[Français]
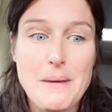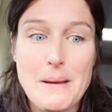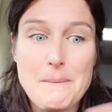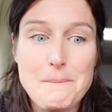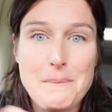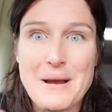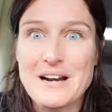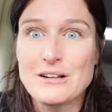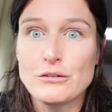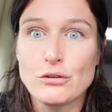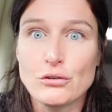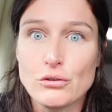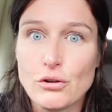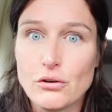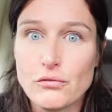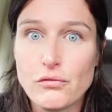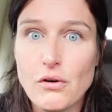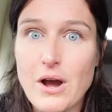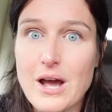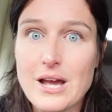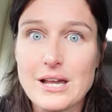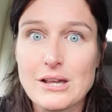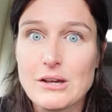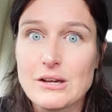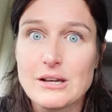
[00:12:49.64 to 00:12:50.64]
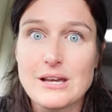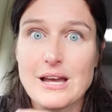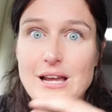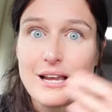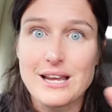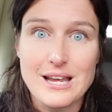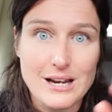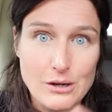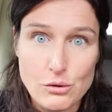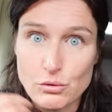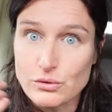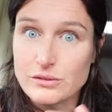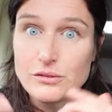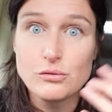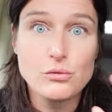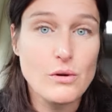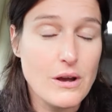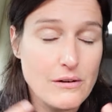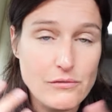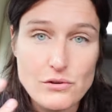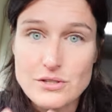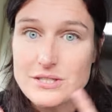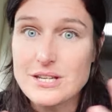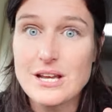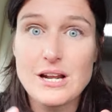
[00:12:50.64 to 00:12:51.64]
même pas le temps de le voir, qu'elle continue
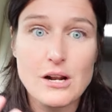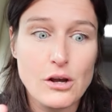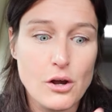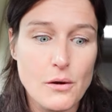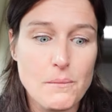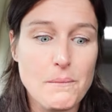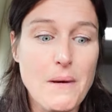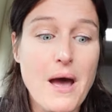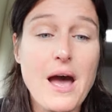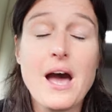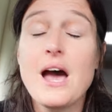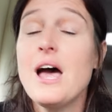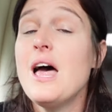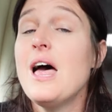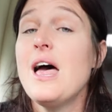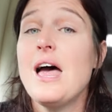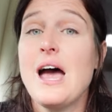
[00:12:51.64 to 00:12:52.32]
à avancer, elle repart.